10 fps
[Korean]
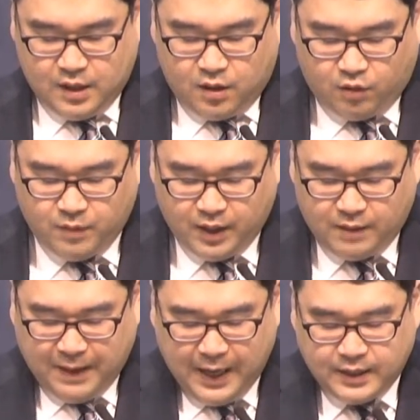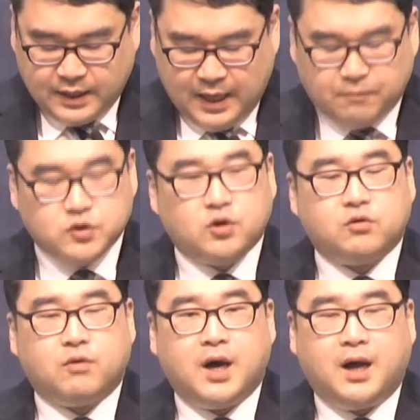얼마나 많은
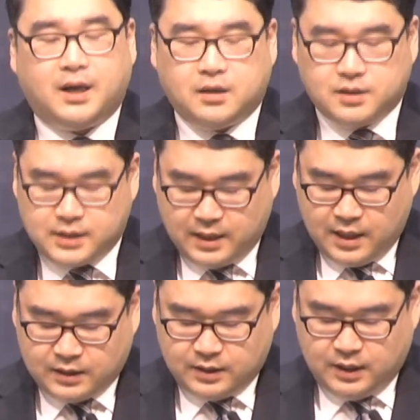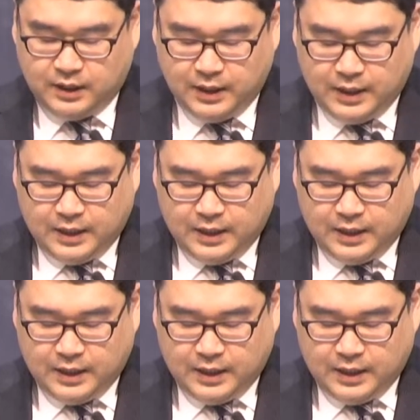감정과 생각들이